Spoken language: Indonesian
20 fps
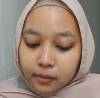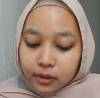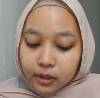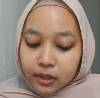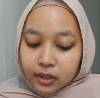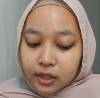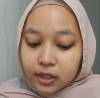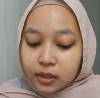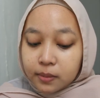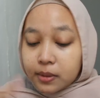
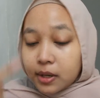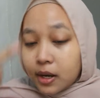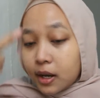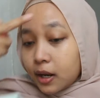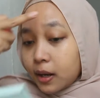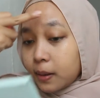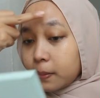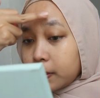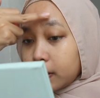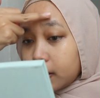dia tadi bilang
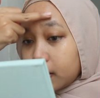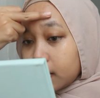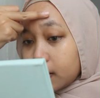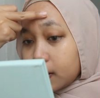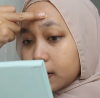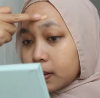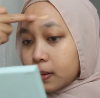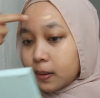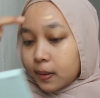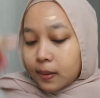apa ya?
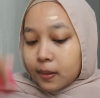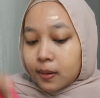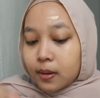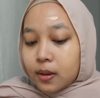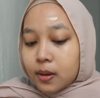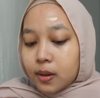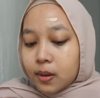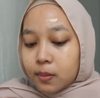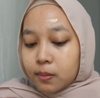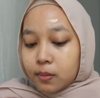
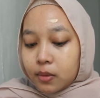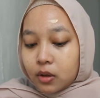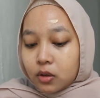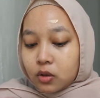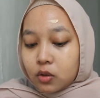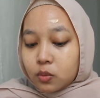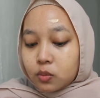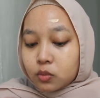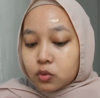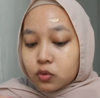
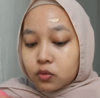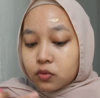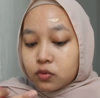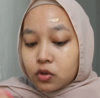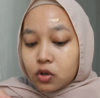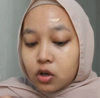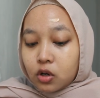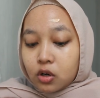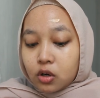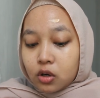medium to
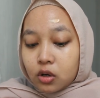full